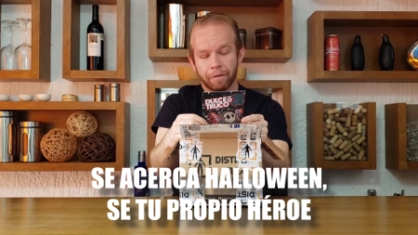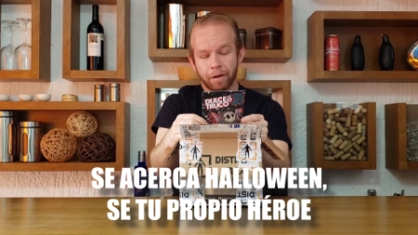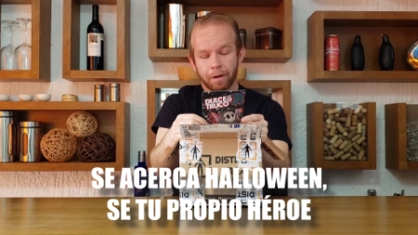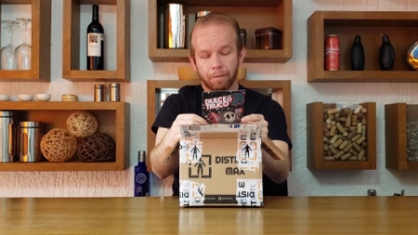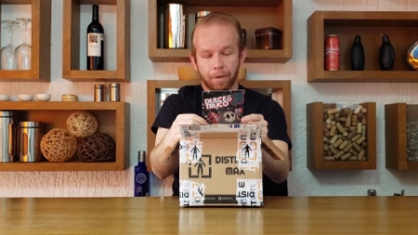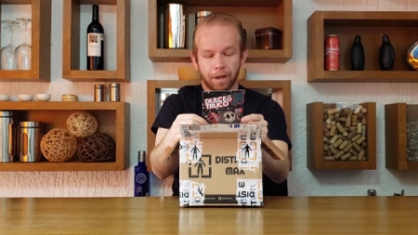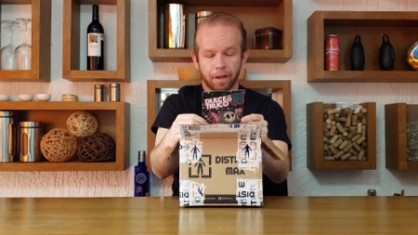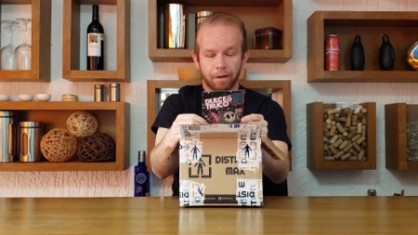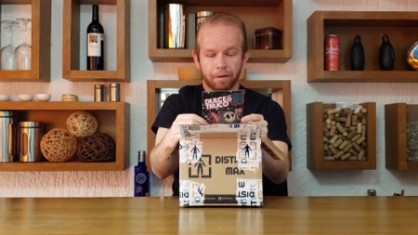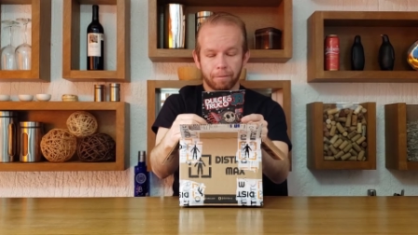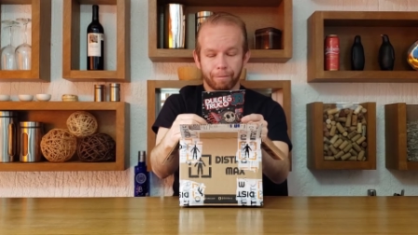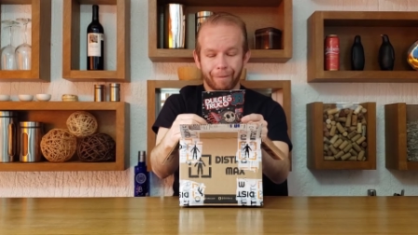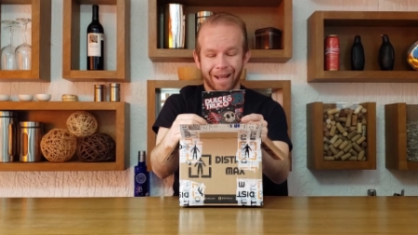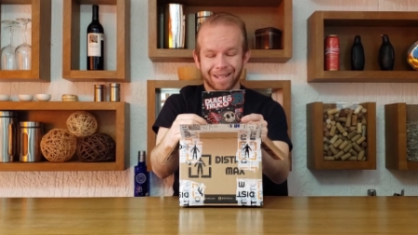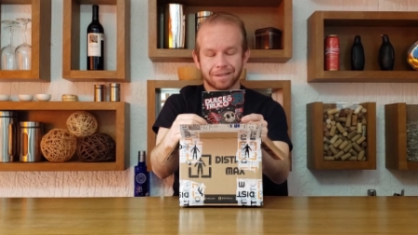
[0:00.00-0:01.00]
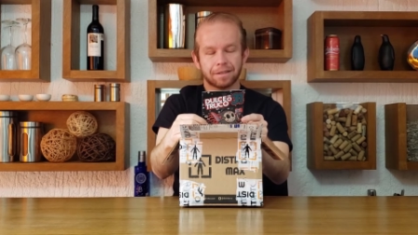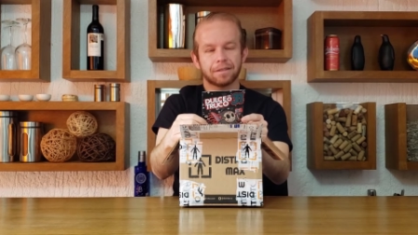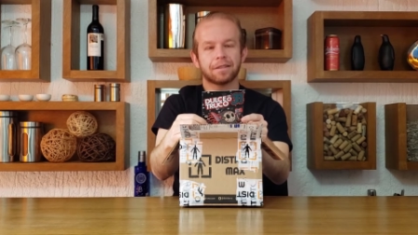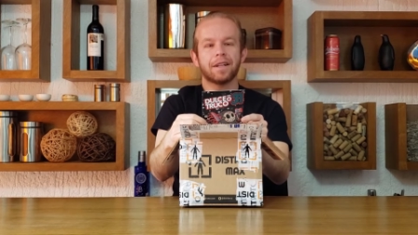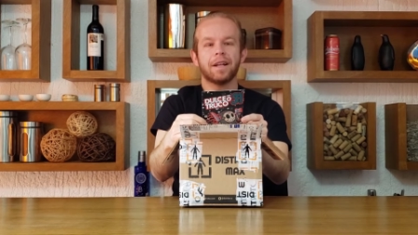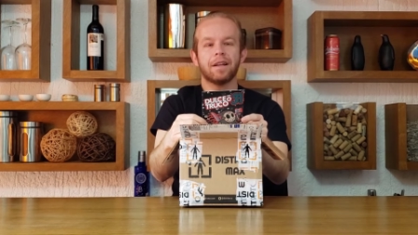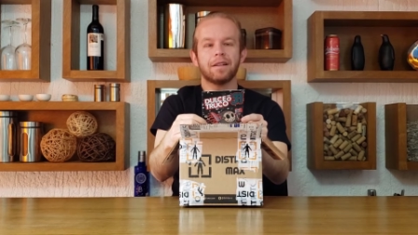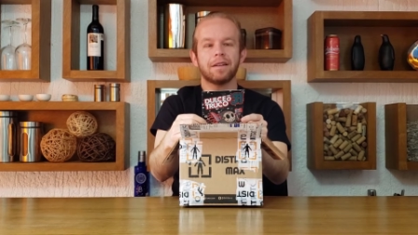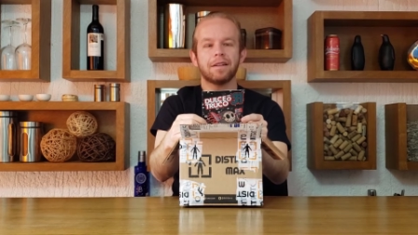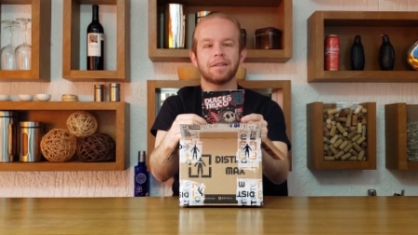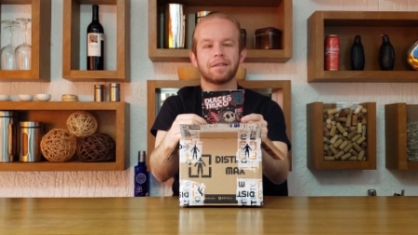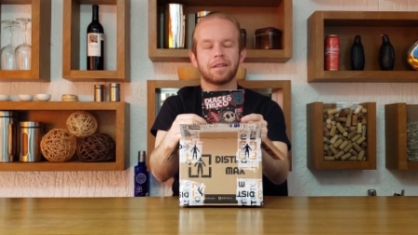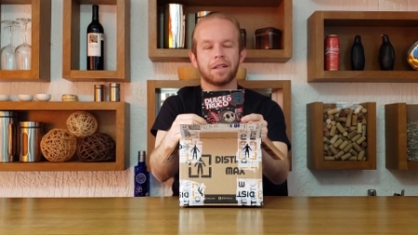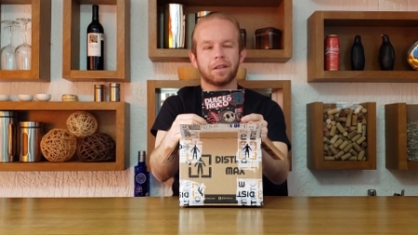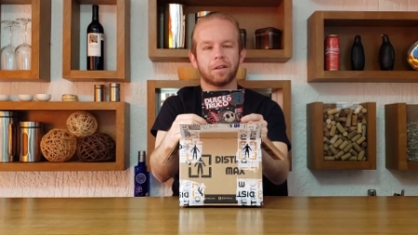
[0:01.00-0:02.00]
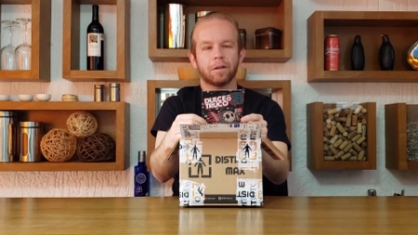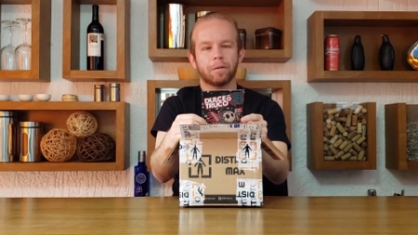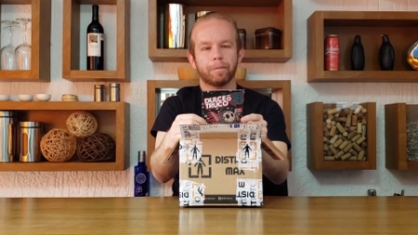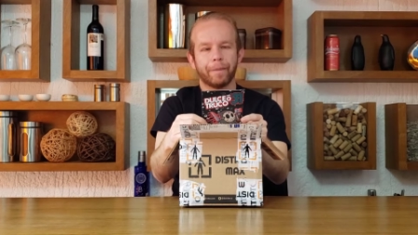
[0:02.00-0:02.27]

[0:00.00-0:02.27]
Firma Max de Distrito